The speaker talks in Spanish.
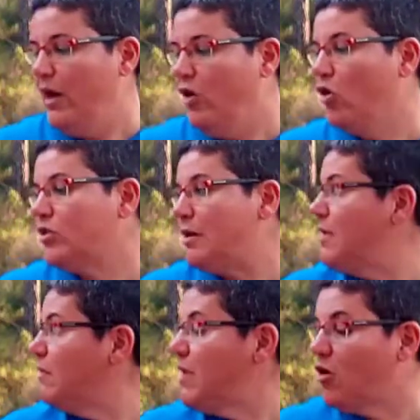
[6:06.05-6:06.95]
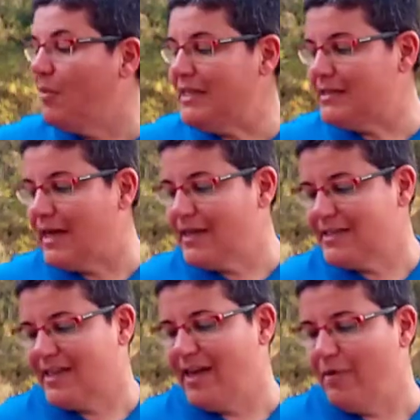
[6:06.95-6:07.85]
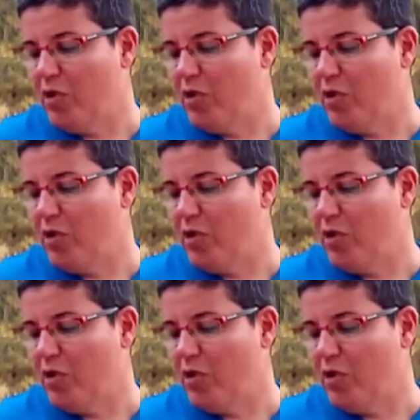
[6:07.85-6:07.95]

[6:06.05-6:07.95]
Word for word: Luego también me comentas que,